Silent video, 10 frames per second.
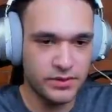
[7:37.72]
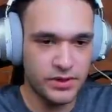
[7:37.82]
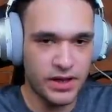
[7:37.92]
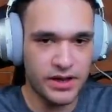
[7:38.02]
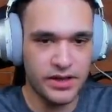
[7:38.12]

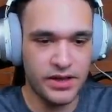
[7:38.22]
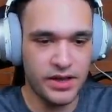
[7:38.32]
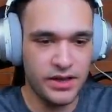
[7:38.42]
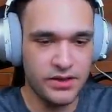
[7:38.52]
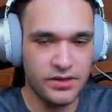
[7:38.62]

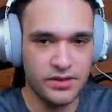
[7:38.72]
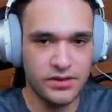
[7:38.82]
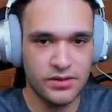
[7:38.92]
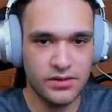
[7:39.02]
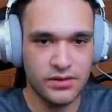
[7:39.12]
Aê.
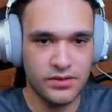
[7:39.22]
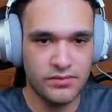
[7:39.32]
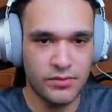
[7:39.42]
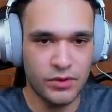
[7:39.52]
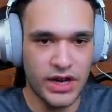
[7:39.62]

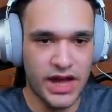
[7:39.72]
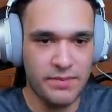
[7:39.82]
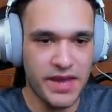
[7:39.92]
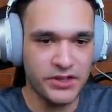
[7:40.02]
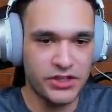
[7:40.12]
Vamos lá,
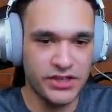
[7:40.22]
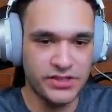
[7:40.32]
mexe esse